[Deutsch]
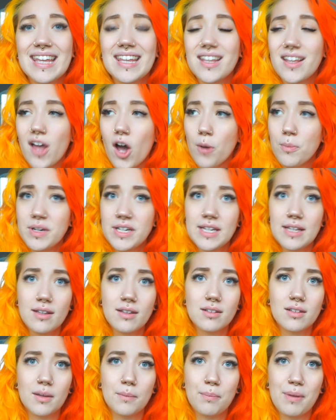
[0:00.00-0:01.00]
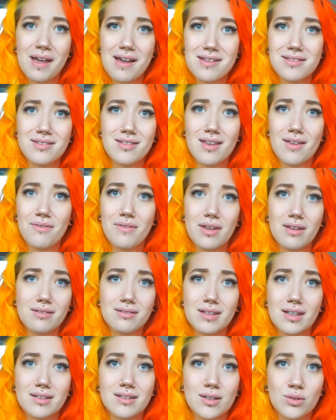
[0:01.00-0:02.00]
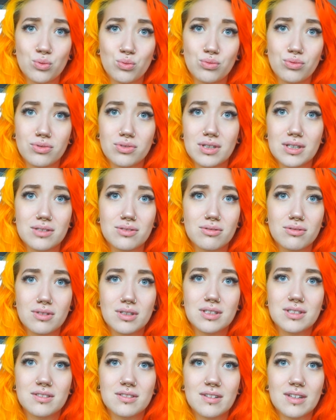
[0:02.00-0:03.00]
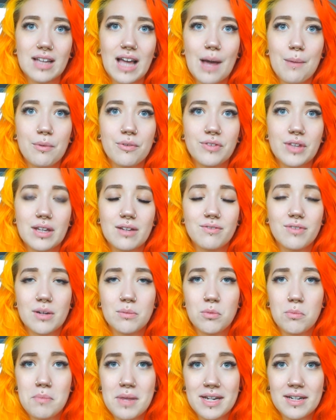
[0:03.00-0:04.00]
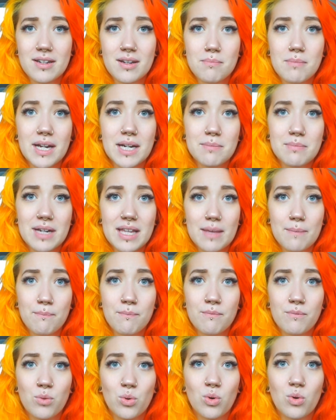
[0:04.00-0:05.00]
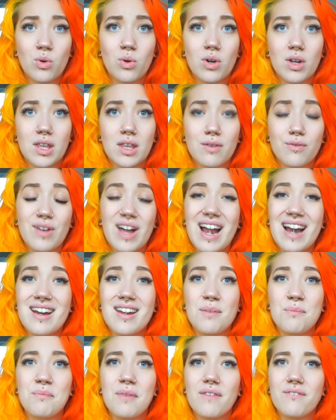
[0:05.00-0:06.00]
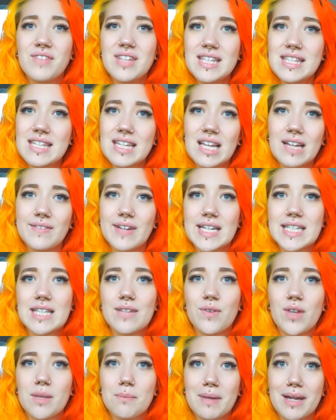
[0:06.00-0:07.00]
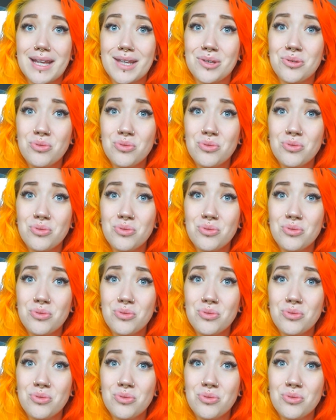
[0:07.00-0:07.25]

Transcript: Ich glaube nicht äh, per se wegen den Tattoos. Also es gab auf jeden Fall Momente in meinem Leben, wo ich vor allem witzigerweise wegen meiner